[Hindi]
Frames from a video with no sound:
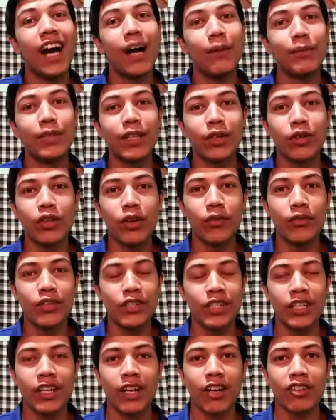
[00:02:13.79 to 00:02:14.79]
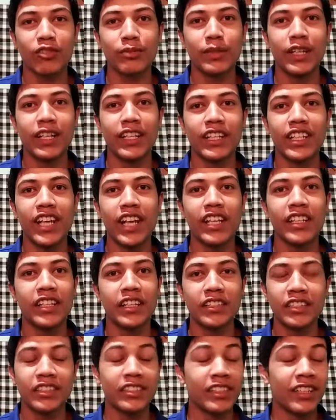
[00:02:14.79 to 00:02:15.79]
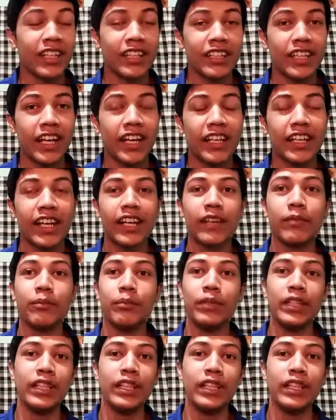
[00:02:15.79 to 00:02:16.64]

अब तक कोई ऑफिशियल अनाउंसमेंट नहीं आई ये सीज़न नहीं आएगा